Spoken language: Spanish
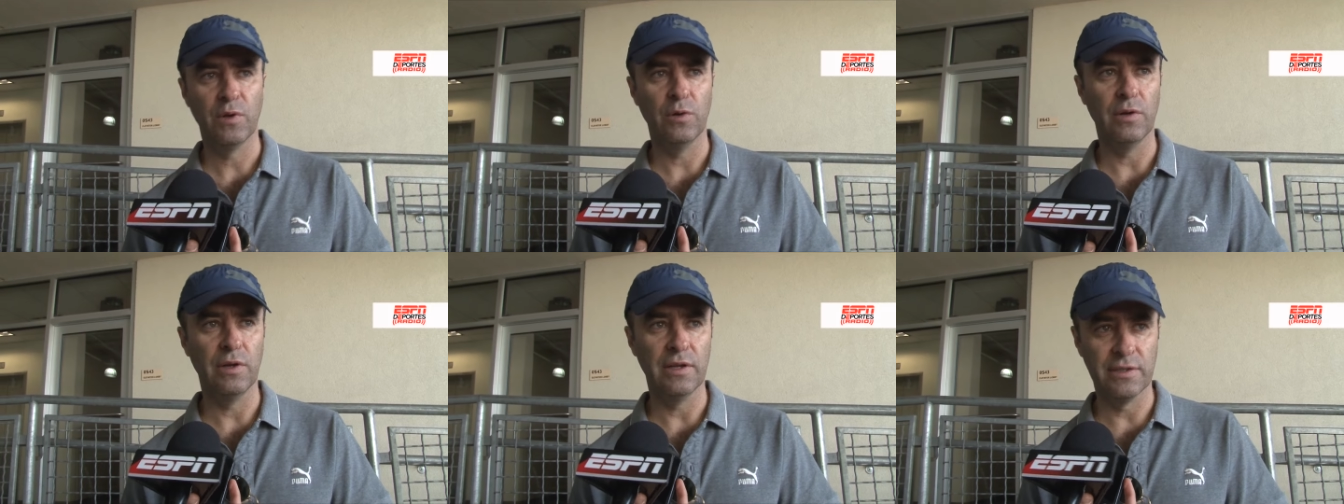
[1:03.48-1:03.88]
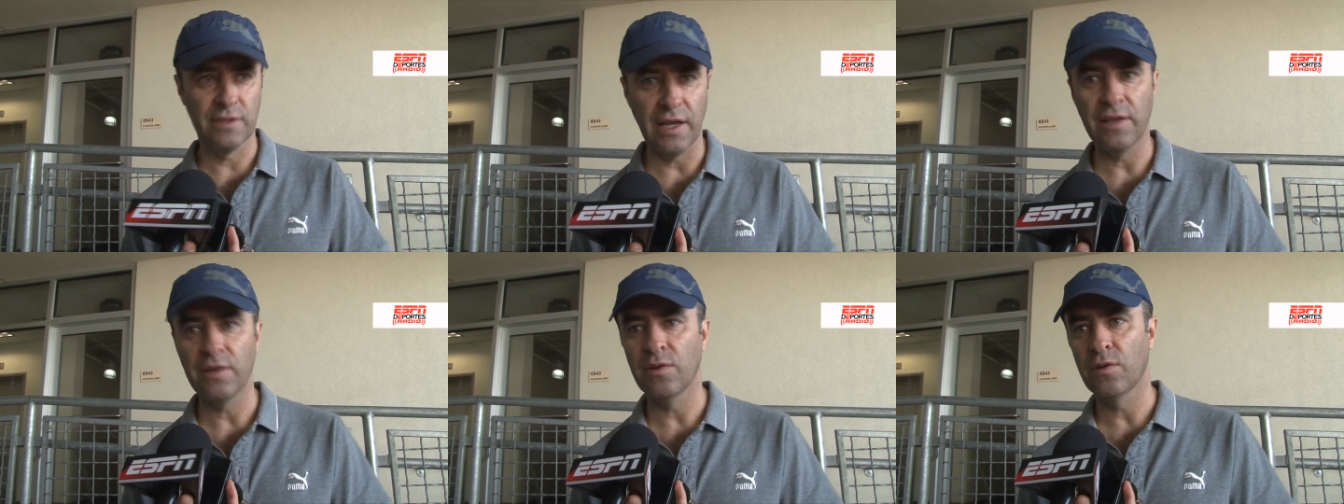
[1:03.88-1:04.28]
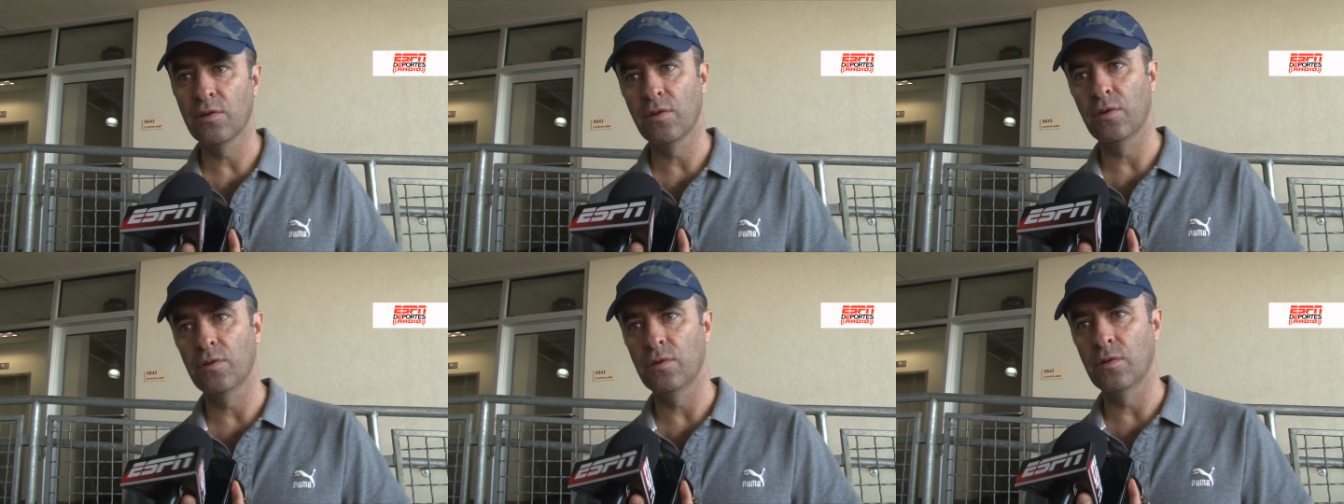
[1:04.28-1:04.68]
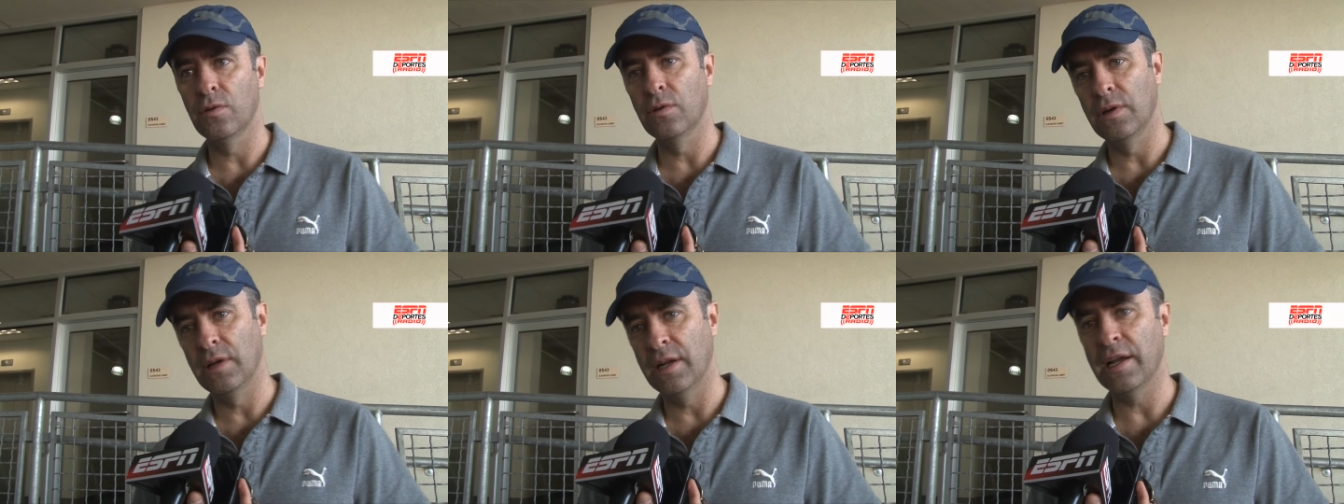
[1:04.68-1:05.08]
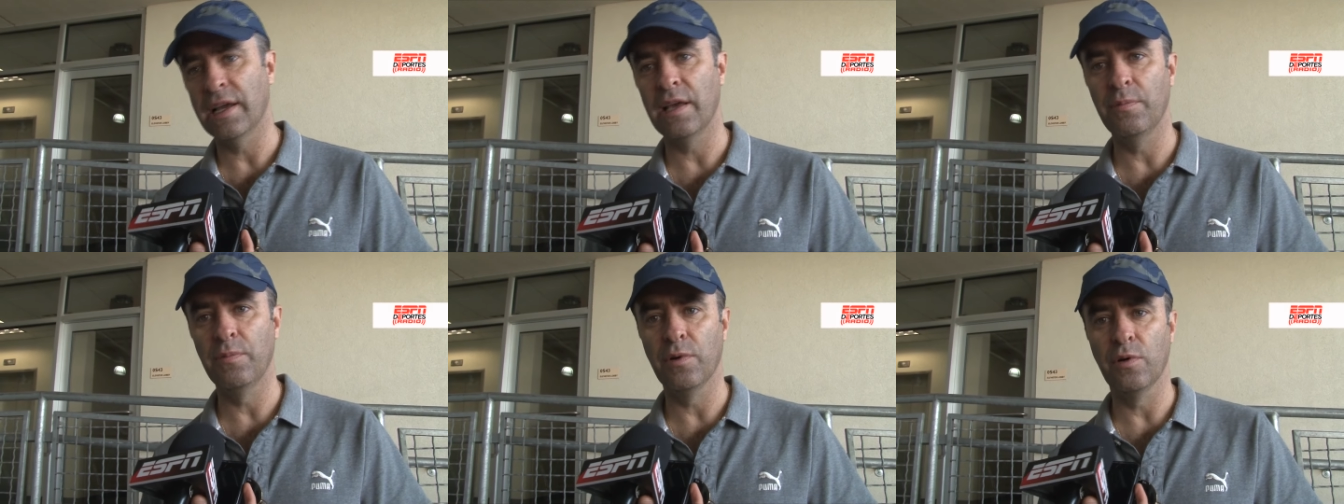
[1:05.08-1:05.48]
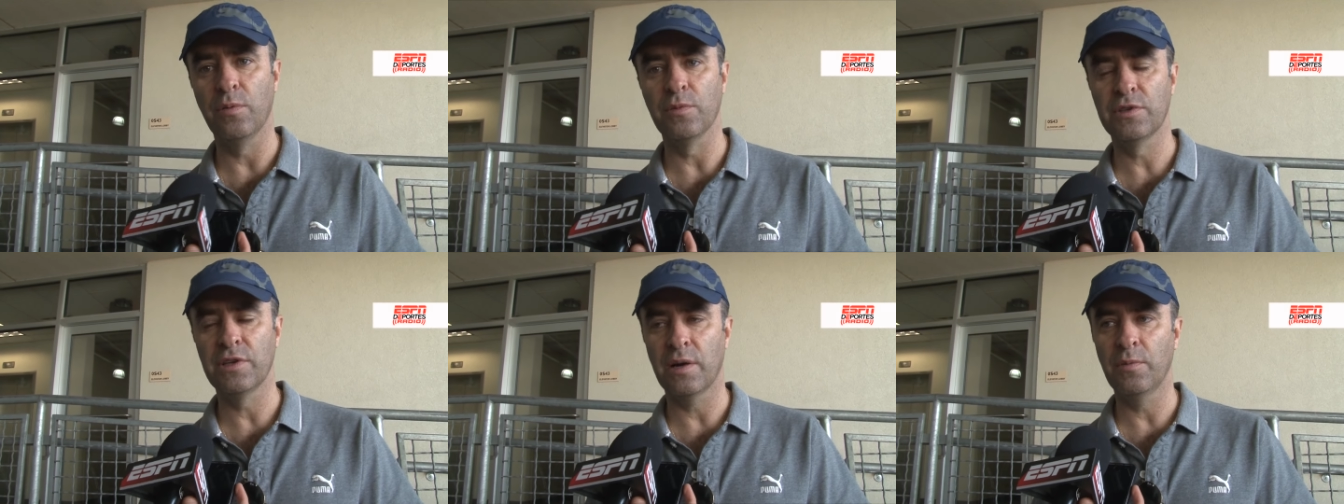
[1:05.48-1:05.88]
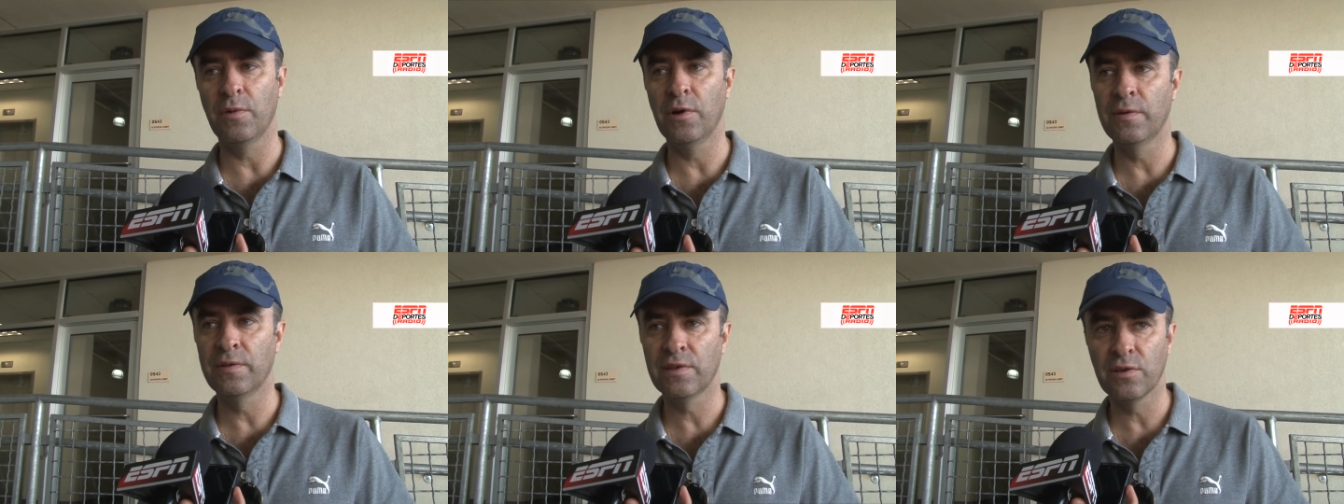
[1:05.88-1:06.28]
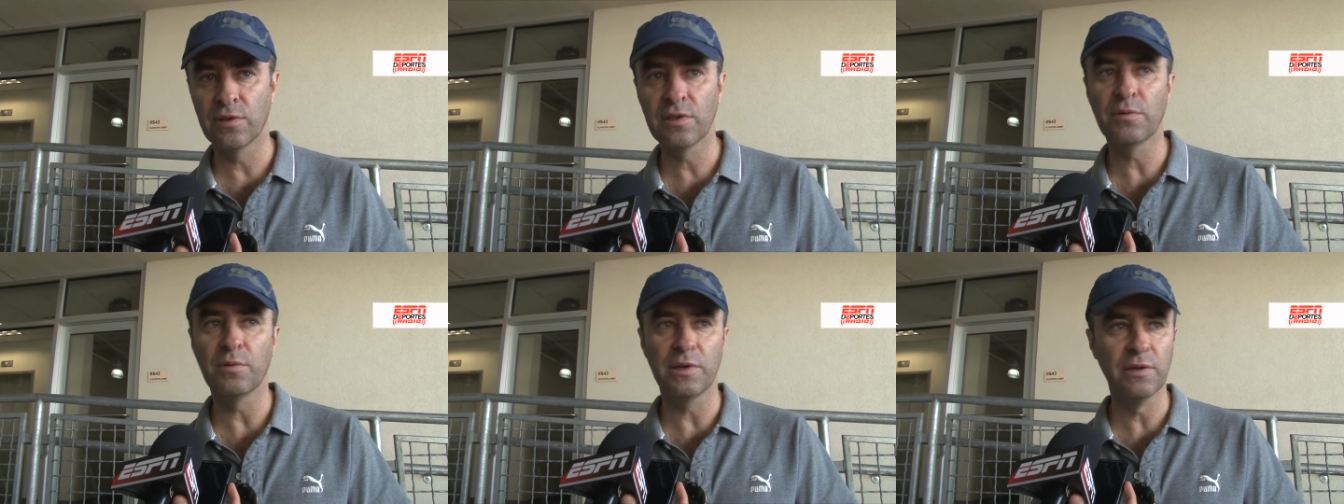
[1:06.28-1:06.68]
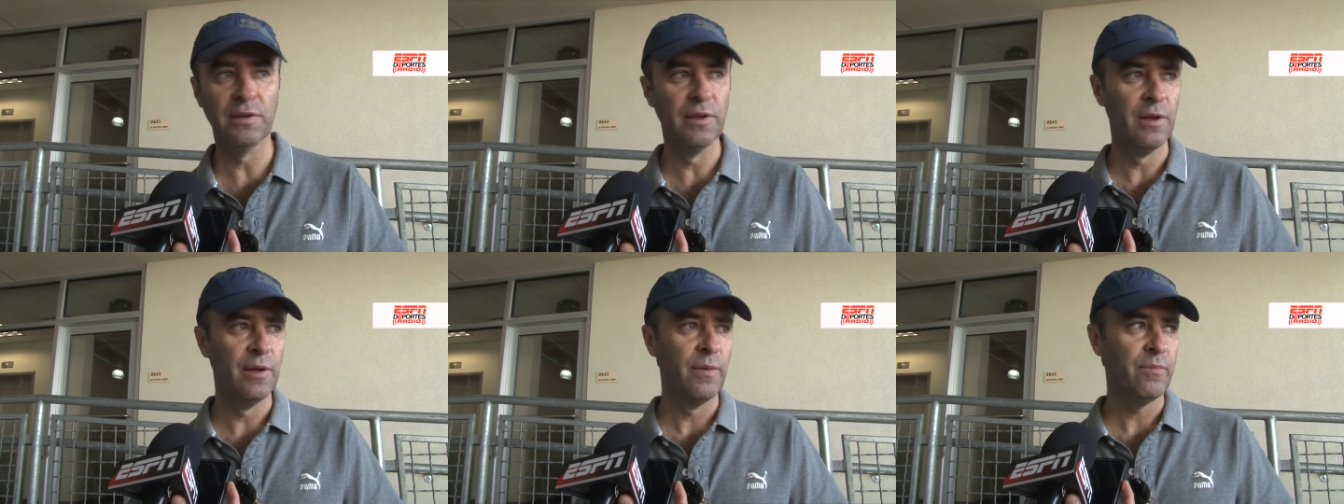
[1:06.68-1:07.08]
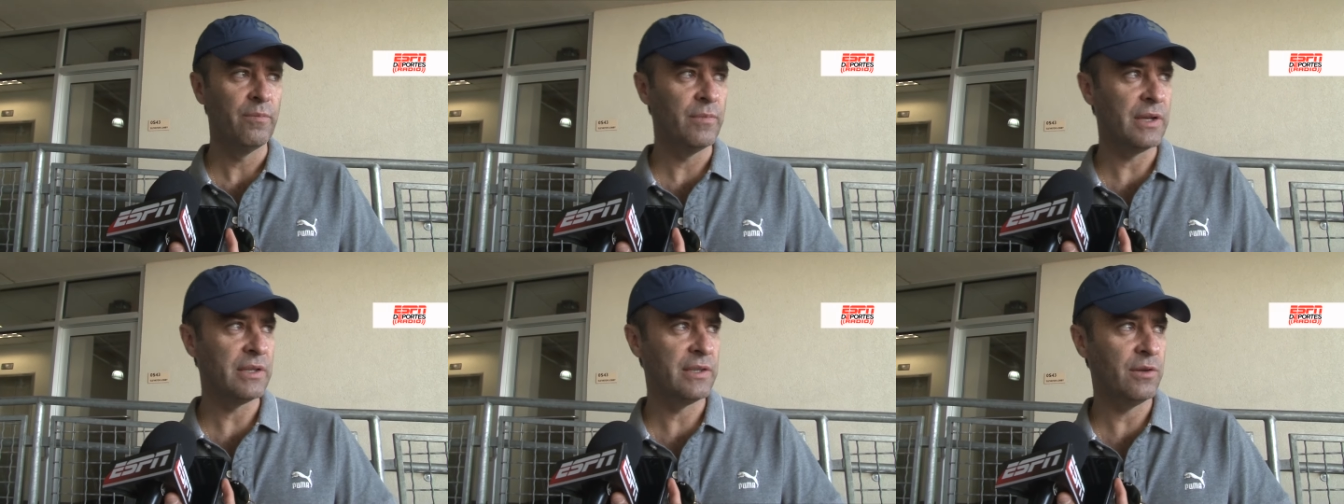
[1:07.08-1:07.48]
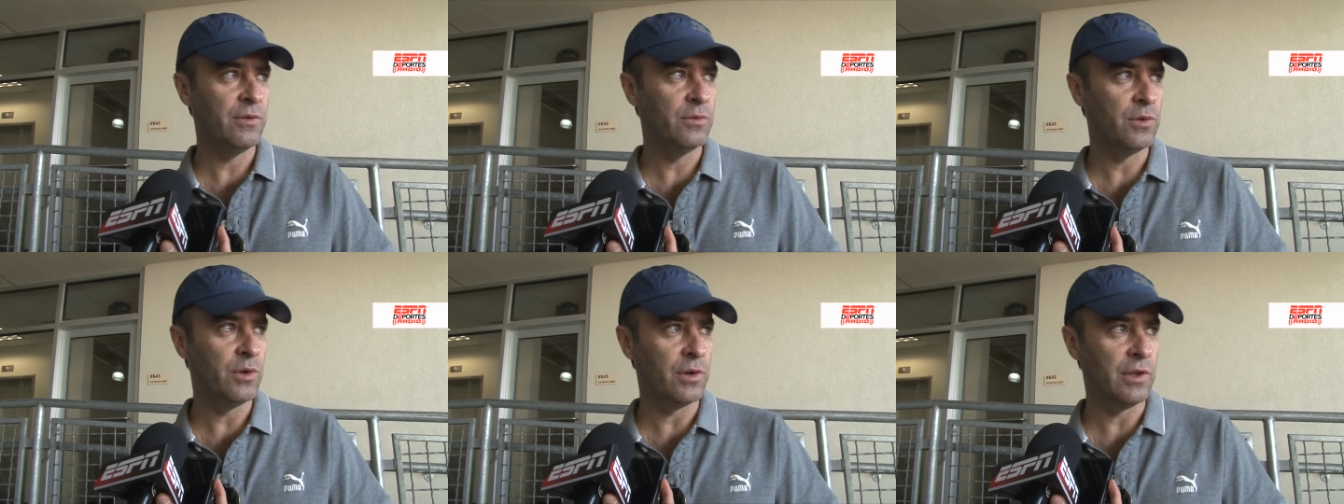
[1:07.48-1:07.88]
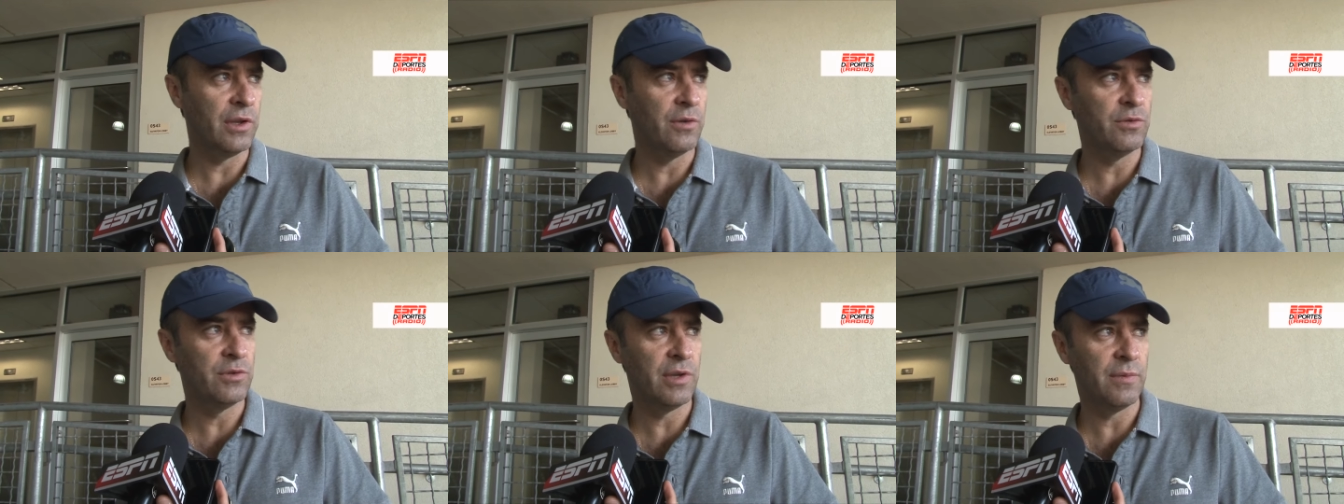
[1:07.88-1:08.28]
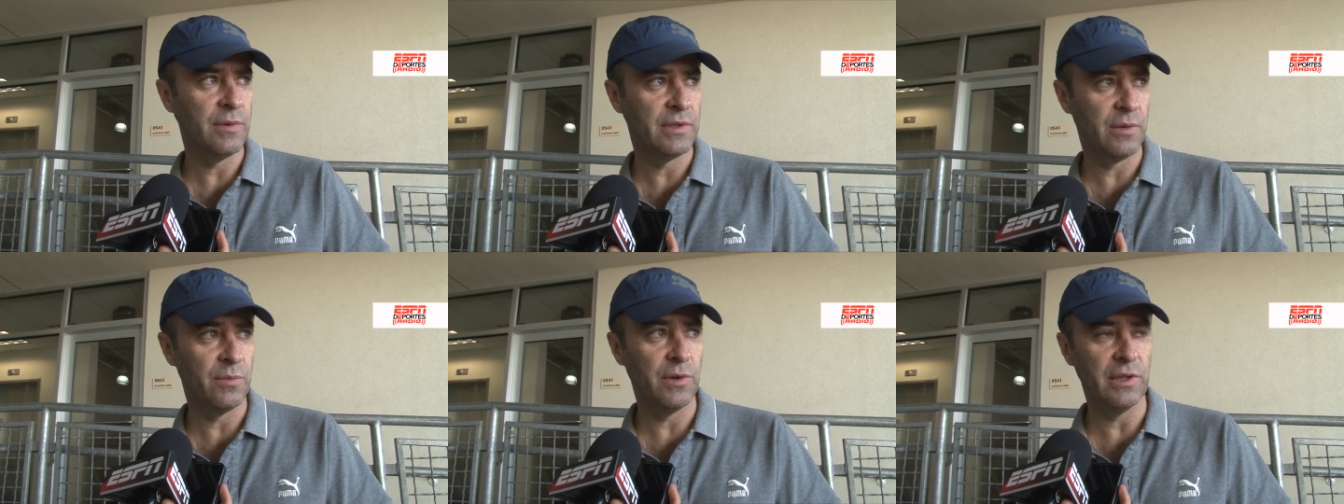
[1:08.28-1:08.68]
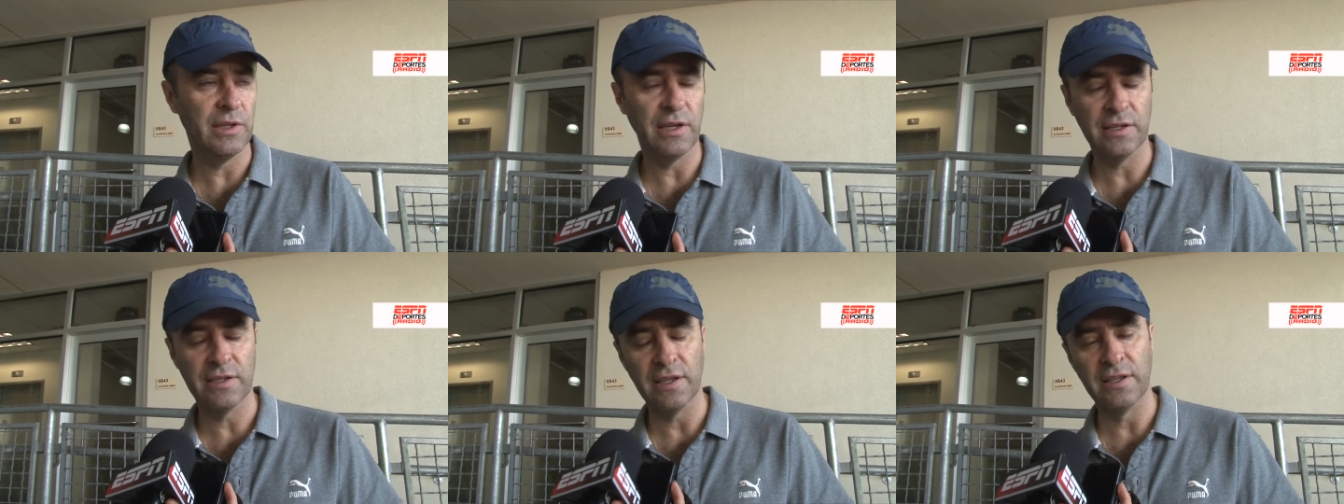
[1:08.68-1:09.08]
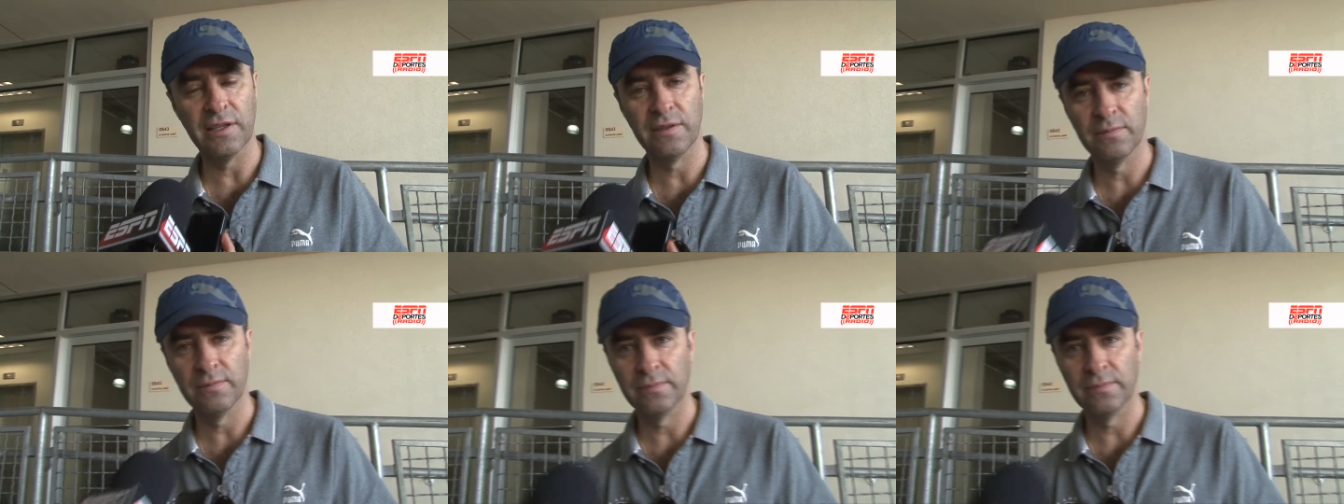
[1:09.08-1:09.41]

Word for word: con el estadio, con el equipo como se armó, entonces bueno, va a ser un torneo, un semestre muy interesante.